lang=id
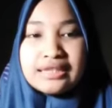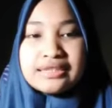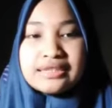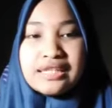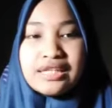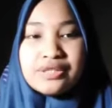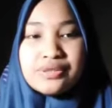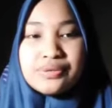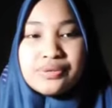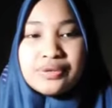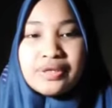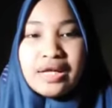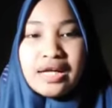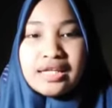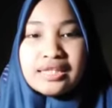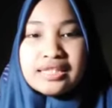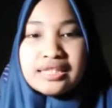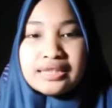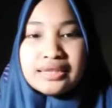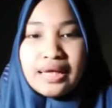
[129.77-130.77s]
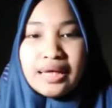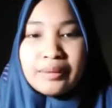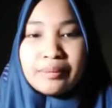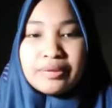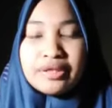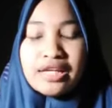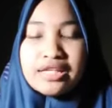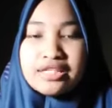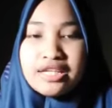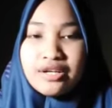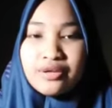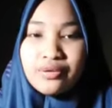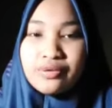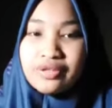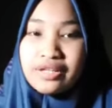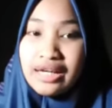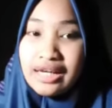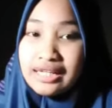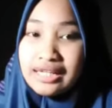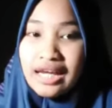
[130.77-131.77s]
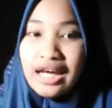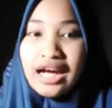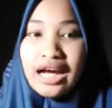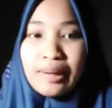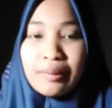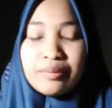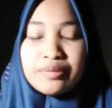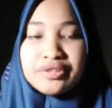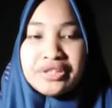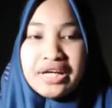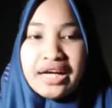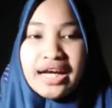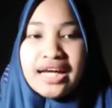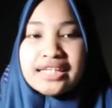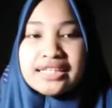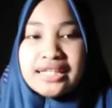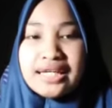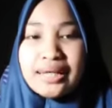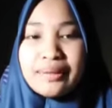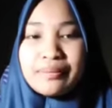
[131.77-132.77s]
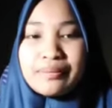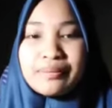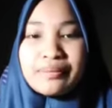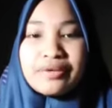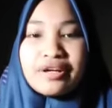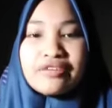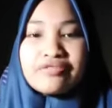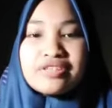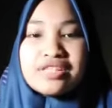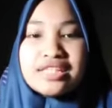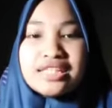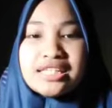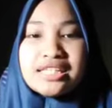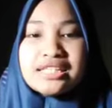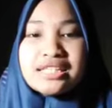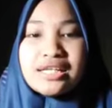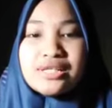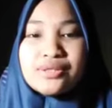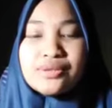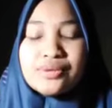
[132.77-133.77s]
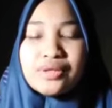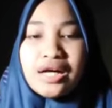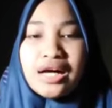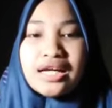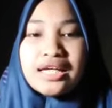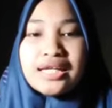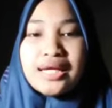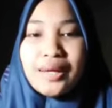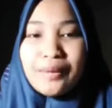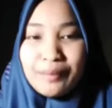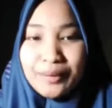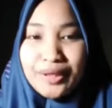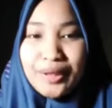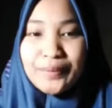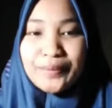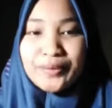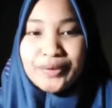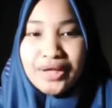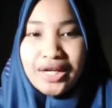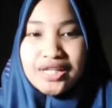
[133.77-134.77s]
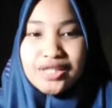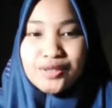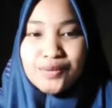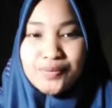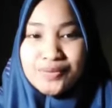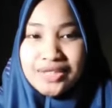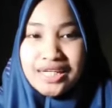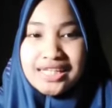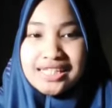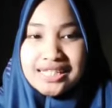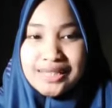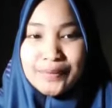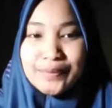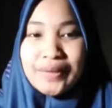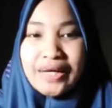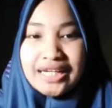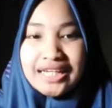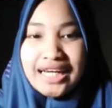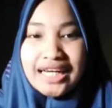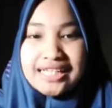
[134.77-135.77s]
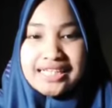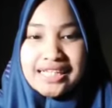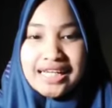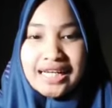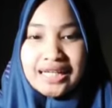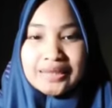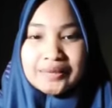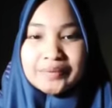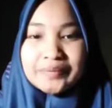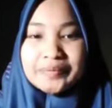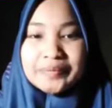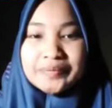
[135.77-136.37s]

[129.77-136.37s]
dan juga dengan penyajian online akan memudahkan dalam revisi dan juga penyempurnaan substansi bahan ajar.